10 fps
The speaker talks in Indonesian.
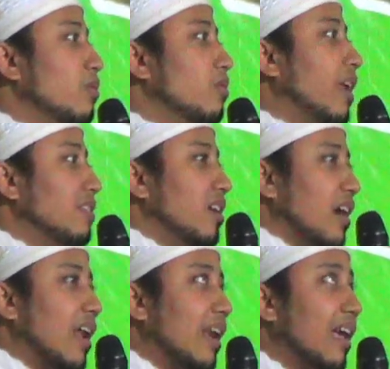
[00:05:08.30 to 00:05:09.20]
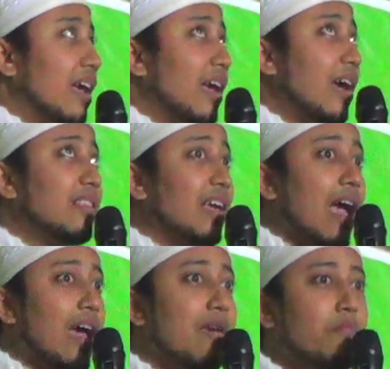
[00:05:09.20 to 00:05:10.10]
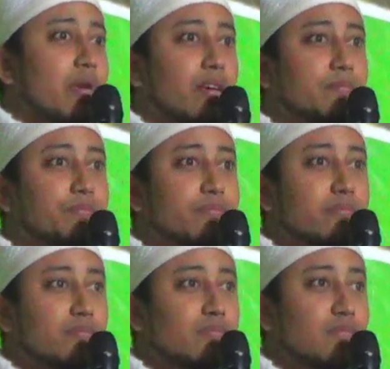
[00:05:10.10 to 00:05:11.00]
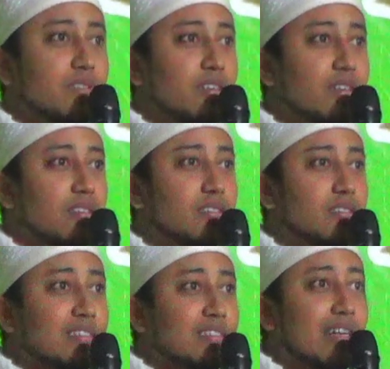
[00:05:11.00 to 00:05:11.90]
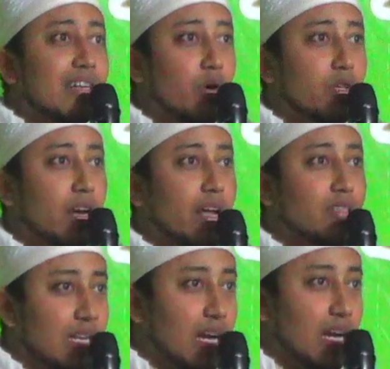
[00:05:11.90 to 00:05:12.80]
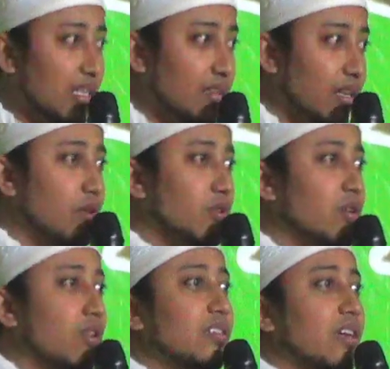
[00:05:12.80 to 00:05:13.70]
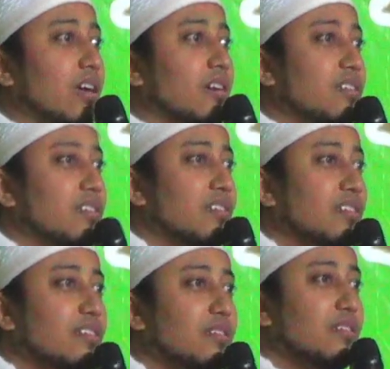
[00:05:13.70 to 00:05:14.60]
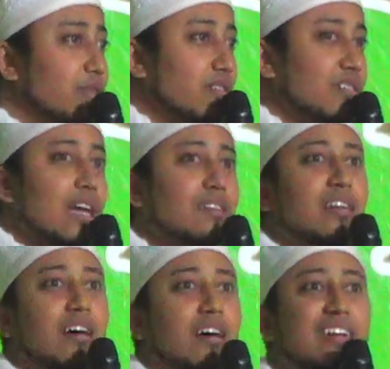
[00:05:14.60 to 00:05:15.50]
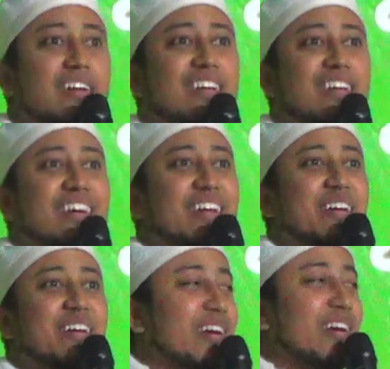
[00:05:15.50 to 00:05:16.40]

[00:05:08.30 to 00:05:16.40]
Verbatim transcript: nek jenengan ketika ngimpi Jangan sadar mboten nek jenengan teng donya tasian. Mboten sadar. Nggih napa nggih?